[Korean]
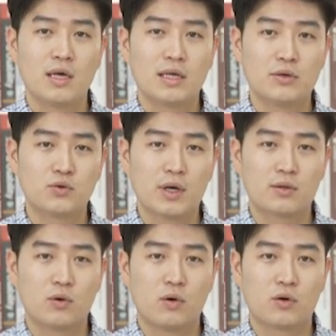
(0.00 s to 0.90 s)

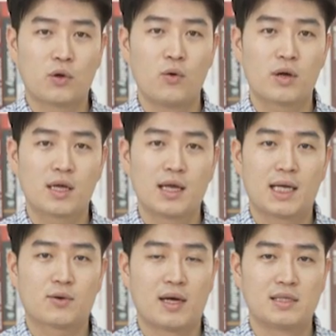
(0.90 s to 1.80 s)
이후에도 교육에
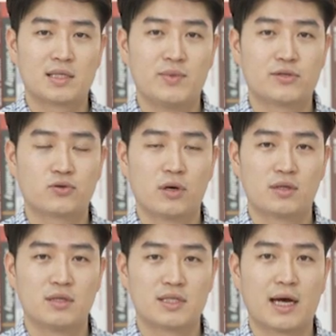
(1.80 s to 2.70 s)
대한 관심이
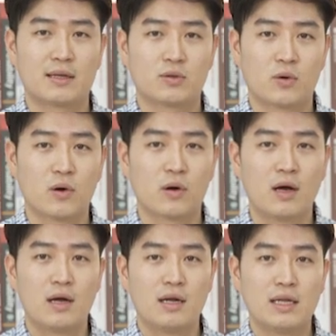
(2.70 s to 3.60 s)
줄어들지 않도록
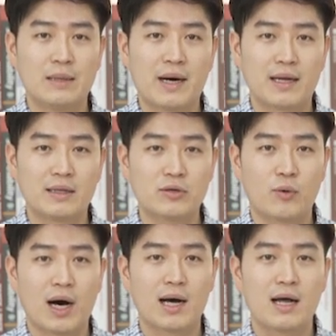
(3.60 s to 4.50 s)

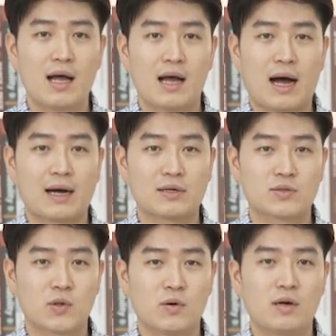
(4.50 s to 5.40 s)
리마인드와
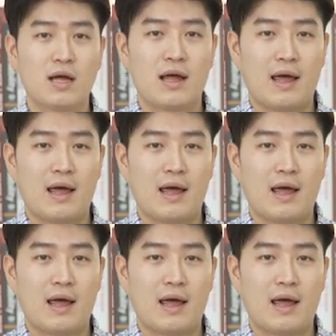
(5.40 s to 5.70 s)
각종